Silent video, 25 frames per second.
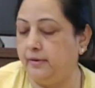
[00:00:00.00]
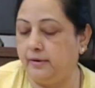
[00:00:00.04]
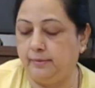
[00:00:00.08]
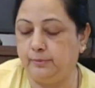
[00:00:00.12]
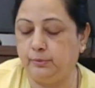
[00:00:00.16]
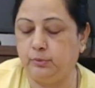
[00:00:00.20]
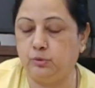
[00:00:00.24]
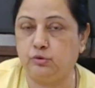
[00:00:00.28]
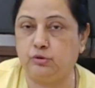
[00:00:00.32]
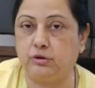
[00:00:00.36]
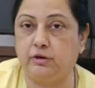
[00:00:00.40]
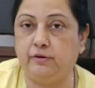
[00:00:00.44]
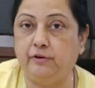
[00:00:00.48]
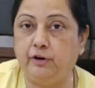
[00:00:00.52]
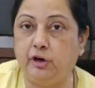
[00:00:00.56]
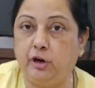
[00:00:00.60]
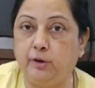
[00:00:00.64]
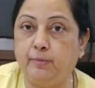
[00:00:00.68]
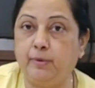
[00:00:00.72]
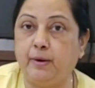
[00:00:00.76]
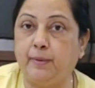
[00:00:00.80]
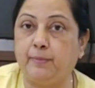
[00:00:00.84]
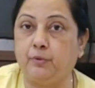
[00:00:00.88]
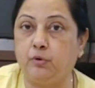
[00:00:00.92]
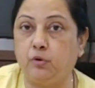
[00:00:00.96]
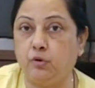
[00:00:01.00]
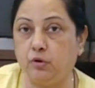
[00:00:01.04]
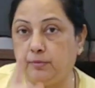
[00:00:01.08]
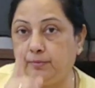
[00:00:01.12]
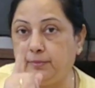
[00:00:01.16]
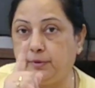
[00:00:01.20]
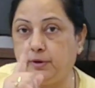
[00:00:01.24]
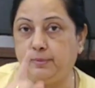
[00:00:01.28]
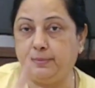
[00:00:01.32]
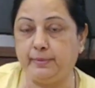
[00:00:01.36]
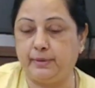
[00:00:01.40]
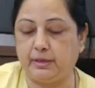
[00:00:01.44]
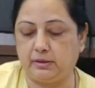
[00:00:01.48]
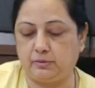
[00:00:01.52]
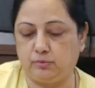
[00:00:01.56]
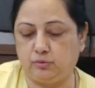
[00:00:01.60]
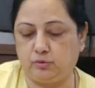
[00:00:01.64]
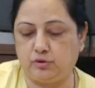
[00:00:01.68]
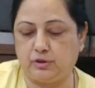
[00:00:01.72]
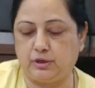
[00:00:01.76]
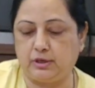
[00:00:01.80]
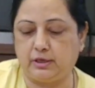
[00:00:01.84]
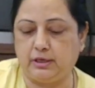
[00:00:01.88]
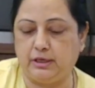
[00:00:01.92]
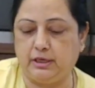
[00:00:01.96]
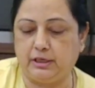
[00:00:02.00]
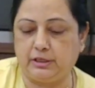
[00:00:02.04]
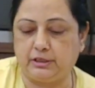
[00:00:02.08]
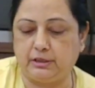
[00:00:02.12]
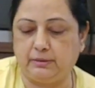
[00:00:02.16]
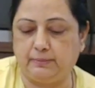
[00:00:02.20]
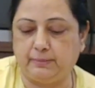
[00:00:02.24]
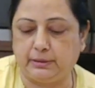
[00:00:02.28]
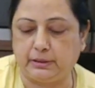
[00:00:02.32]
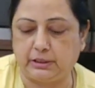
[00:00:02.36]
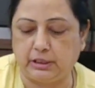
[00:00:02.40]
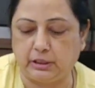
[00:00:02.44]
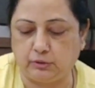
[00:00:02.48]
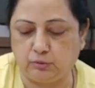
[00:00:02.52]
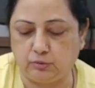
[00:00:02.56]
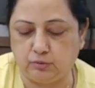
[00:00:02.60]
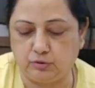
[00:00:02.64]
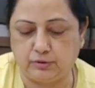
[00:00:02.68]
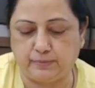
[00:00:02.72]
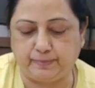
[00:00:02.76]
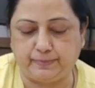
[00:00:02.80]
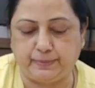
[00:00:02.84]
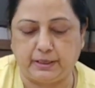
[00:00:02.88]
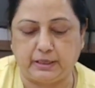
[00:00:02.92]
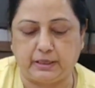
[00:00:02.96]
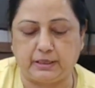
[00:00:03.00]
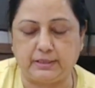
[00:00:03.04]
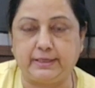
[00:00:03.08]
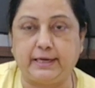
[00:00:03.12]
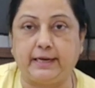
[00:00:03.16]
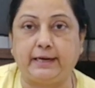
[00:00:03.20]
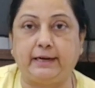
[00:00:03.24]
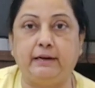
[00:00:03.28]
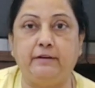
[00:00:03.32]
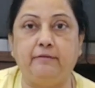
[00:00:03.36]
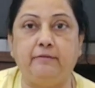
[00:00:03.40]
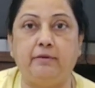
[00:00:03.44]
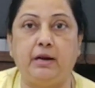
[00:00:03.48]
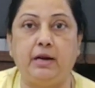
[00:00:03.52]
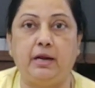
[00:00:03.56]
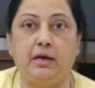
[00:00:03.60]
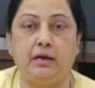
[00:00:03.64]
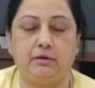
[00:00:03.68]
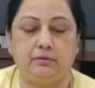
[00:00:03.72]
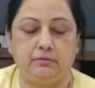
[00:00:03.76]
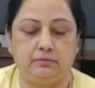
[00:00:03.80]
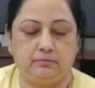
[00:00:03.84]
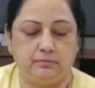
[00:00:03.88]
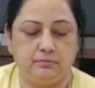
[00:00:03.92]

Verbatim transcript: अभी दूसरे वीडियो में आपको और मेरा मैं दूसरा कलेक्शन बताती हूँ चप्पल का सेकेंड वाला